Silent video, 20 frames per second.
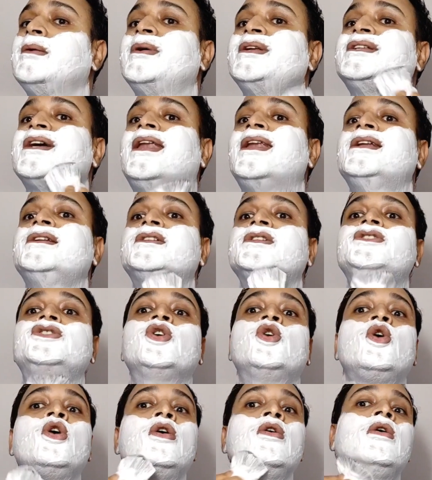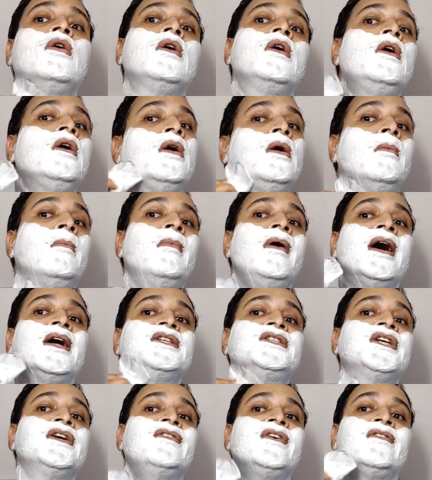भी चैलेंजेस हो मैं आज
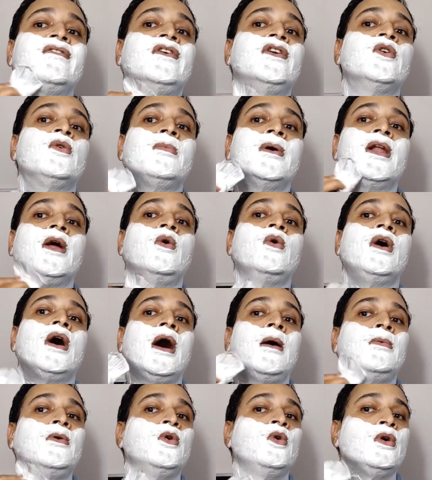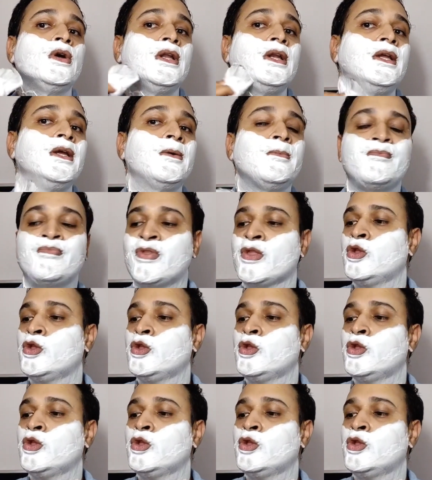शेविंग वीडियो बनाऊंगा आप लोगों के लिए